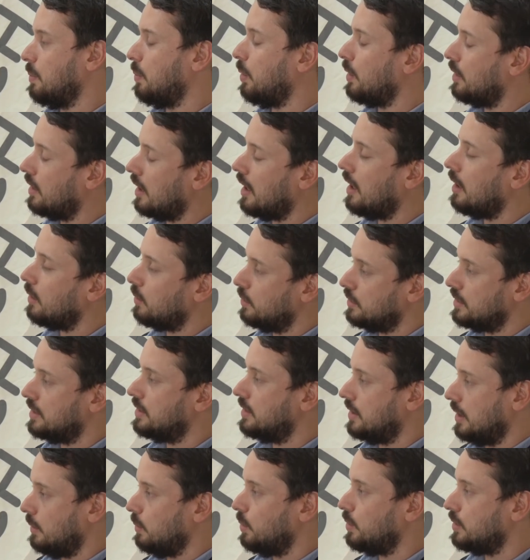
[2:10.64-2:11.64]
Pode dar alguns
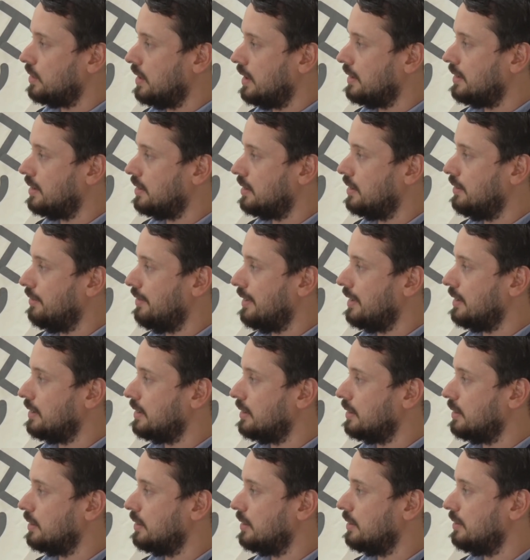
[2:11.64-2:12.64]
exemplos dessas
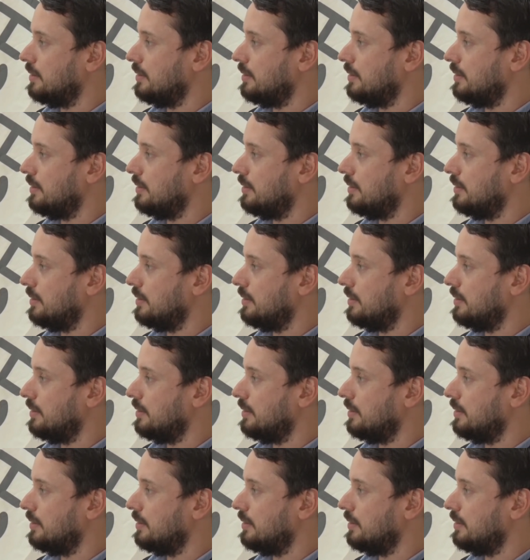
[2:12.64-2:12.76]
diferenças?